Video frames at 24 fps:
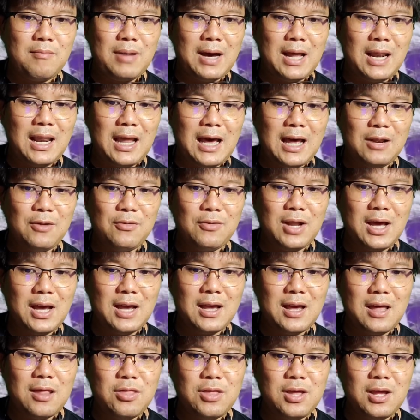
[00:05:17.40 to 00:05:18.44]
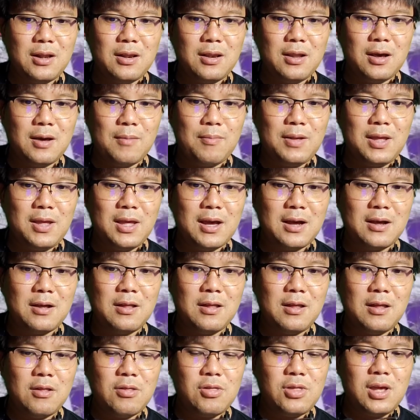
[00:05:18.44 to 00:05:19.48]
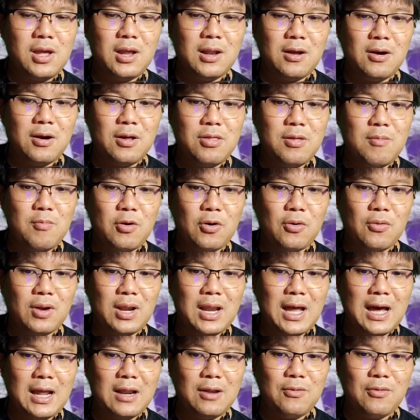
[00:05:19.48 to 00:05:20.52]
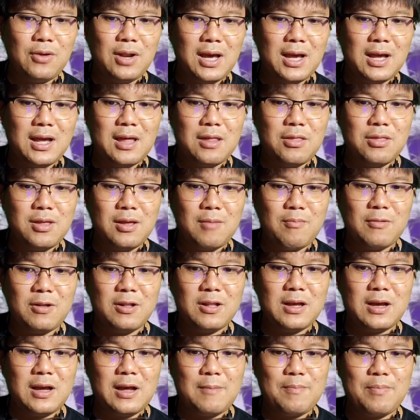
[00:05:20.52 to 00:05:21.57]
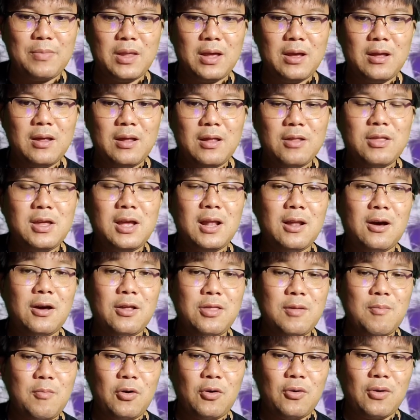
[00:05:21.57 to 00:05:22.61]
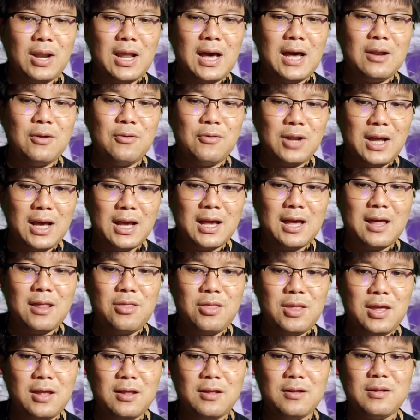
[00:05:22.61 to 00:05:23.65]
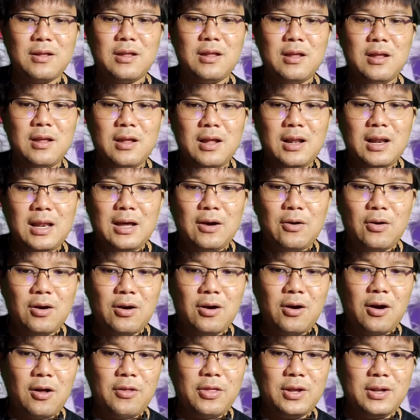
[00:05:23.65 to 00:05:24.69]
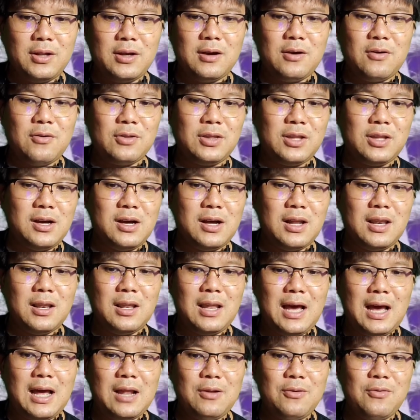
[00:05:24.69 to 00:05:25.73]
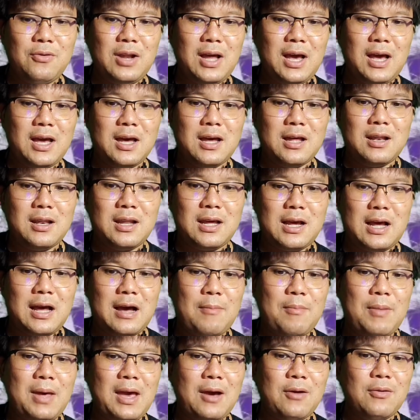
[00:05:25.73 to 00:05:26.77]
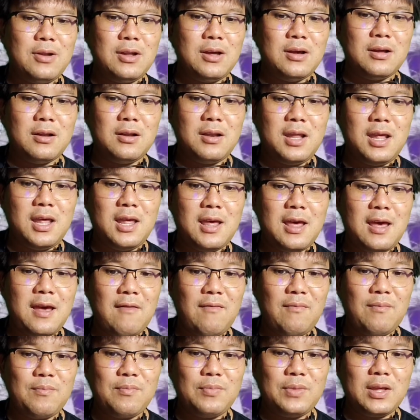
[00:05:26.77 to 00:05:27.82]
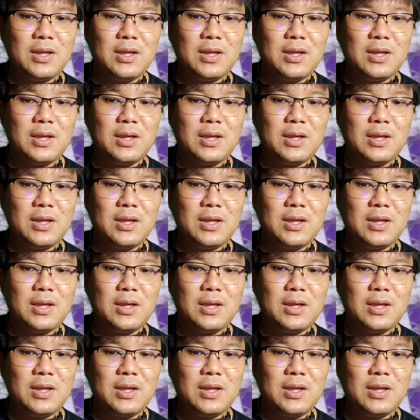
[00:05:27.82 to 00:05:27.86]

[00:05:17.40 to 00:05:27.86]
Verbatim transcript: พันล้าน Luna Classic เหลือเพียงสี่ร้อยสิบหกล้าน Luna Classic ครับสี่ร้อยสิบหกล้าน Luna Classic แล้วก็ข้อเสนอของเธอล่า Luna นะครับ แอล วัน ที เอฟ